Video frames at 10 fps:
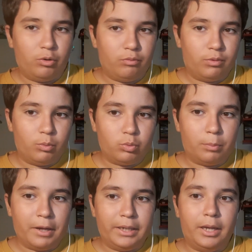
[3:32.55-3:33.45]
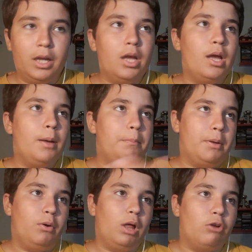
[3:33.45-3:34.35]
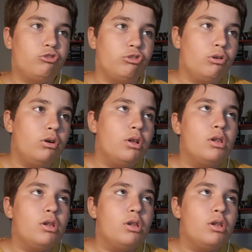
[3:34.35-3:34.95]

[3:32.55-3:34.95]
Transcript: l'ho voluto bene, però lascio,